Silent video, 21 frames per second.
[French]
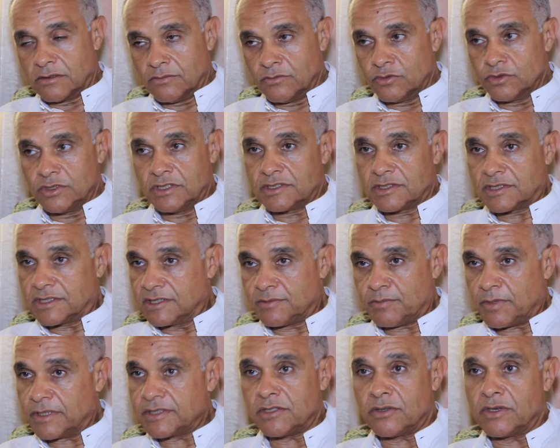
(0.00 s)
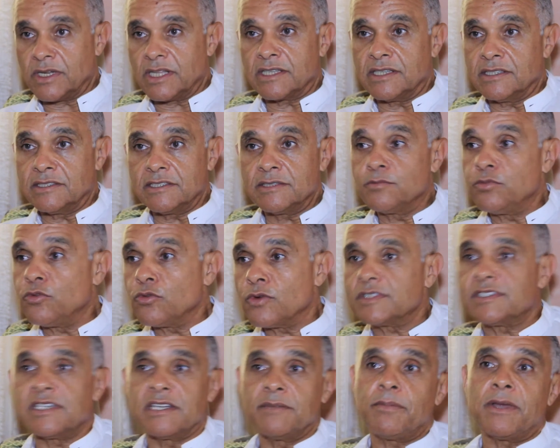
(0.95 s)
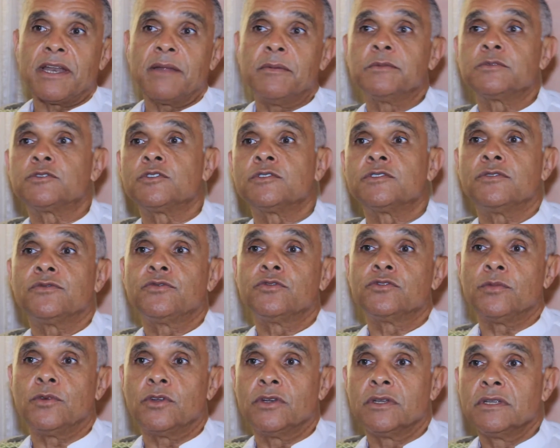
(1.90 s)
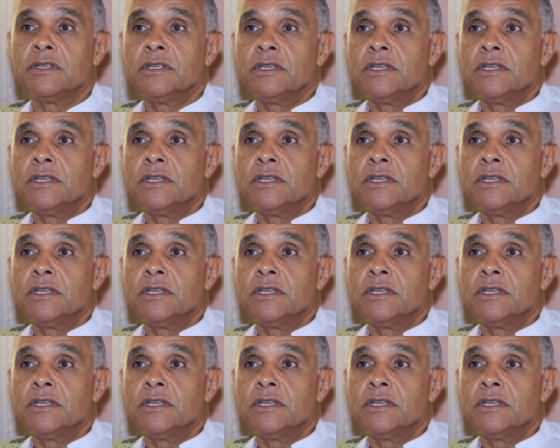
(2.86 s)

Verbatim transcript: comme vous dites, ce qui se passe en athlétisme, pourquoi ça n'est pas la même chose en football